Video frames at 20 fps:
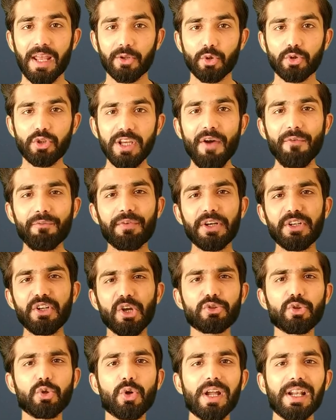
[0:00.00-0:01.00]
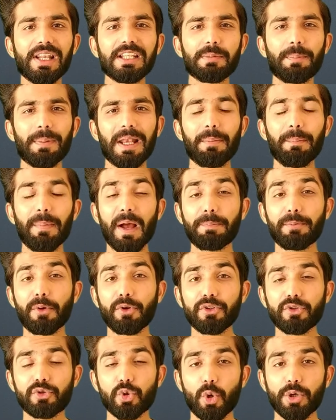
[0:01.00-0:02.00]
दोस्तों यहाँ वीडियो शुरू करने से पहले मैं आप
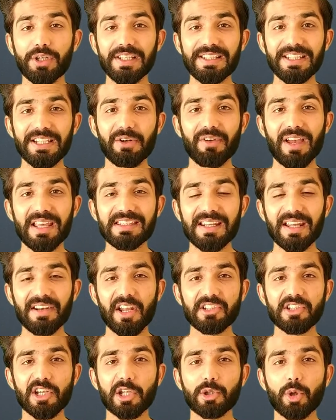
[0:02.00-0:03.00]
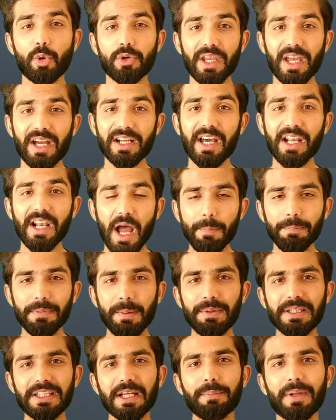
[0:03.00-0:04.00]
लोगों से छोटी सी रिक्वेस्ट करना चाहता हूँ कि अगर
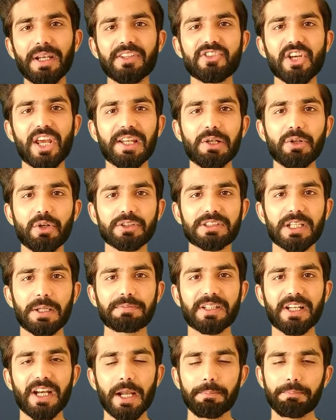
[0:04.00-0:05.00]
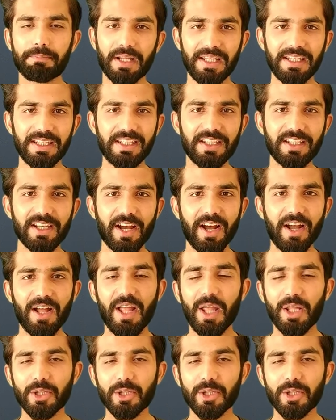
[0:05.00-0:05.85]
आपने अभी तक मेरे चैनल को सब्सक्राइब नहीं किया